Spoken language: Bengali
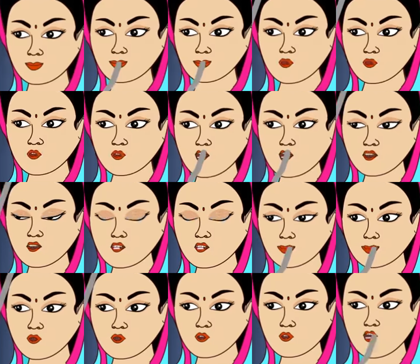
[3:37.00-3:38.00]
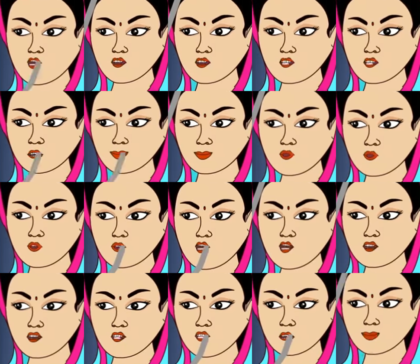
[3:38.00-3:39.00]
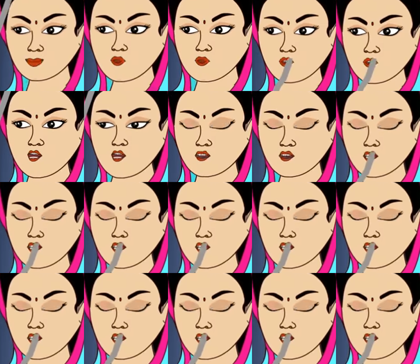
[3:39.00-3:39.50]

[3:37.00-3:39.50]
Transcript: সকালে রান্না করা কিছু ভাত আর তরকারি